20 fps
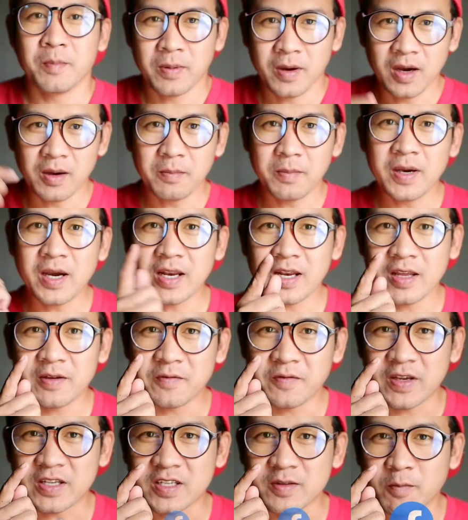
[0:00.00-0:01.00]
เพิ่มเพื่อนใน
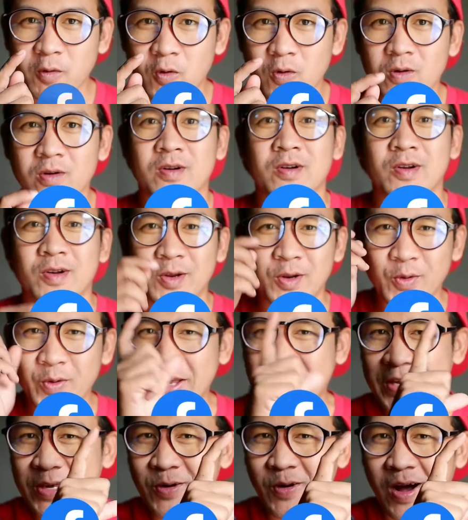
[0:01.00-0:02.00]
Facebook ด้วย
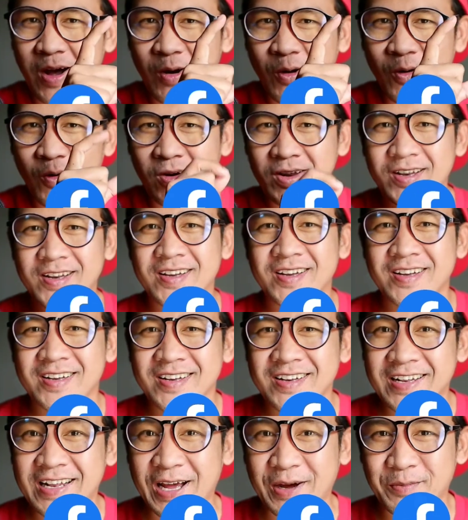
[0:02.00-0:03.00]
QR code
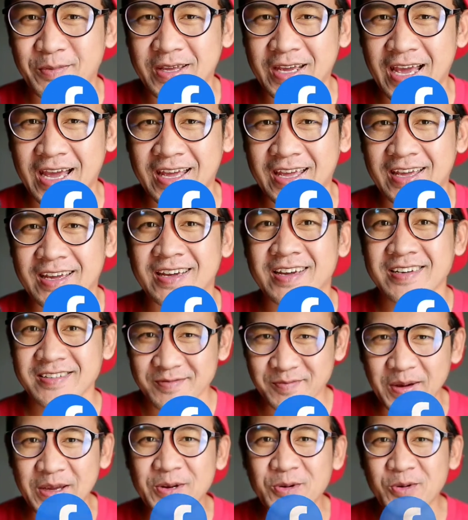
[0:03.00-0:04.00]
ทำยังไง
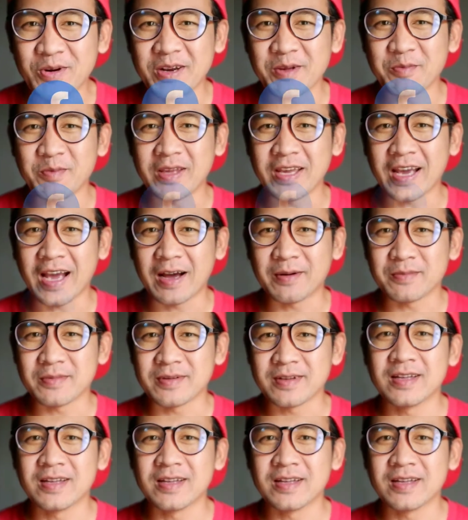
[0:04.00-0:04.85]
ไปดูคลิปนี้ครับ